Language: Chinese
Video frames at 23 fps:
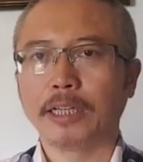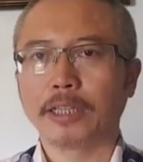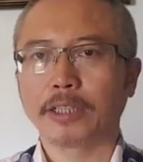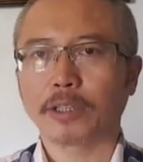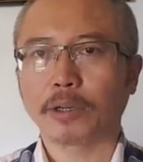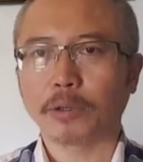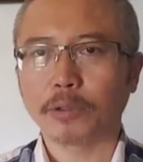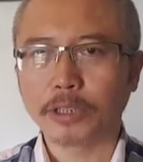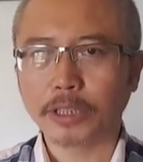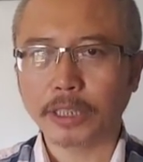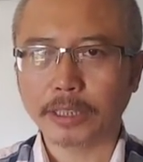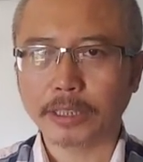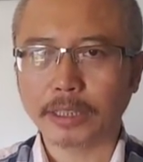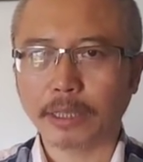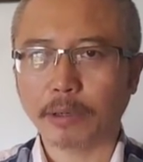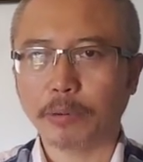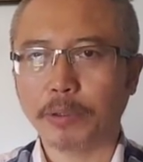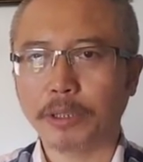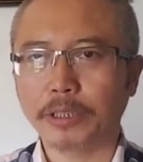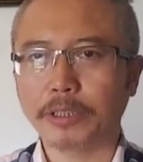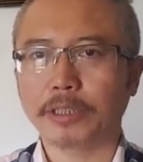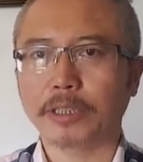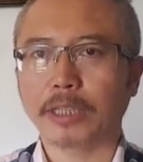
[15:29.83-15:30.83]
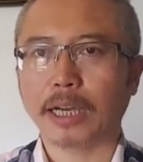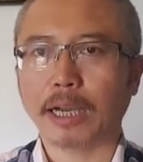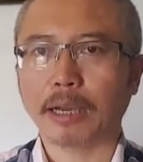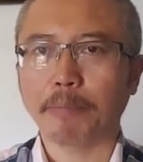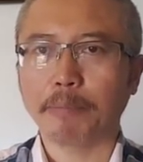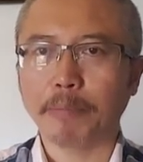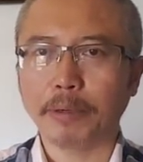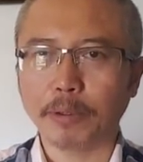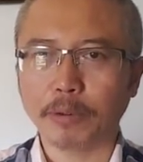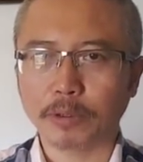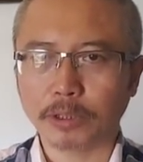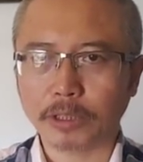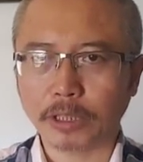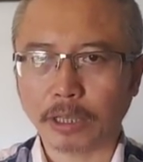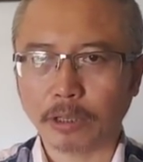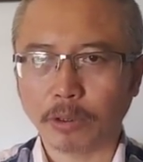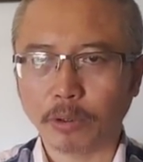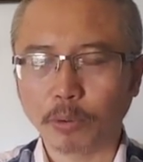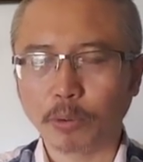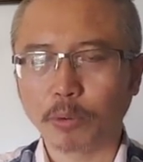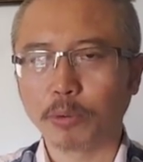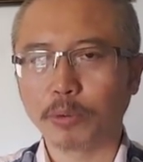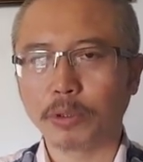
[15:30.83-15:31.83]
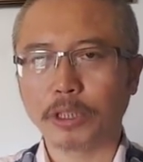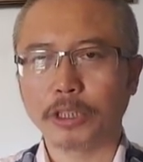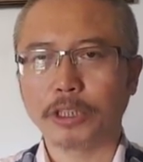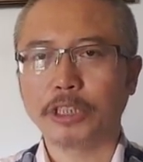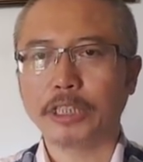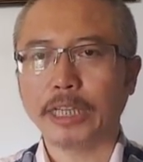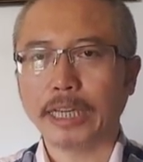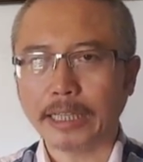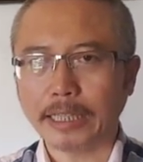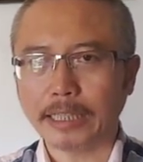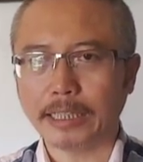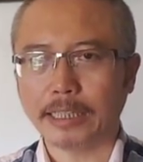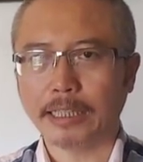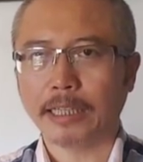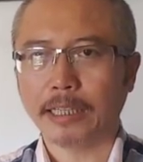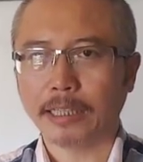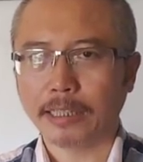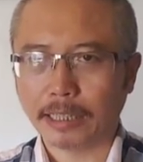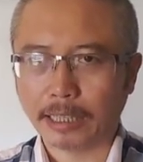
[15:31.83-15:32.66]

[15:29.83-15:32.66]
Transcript: 到现在为止还没有成功的先例。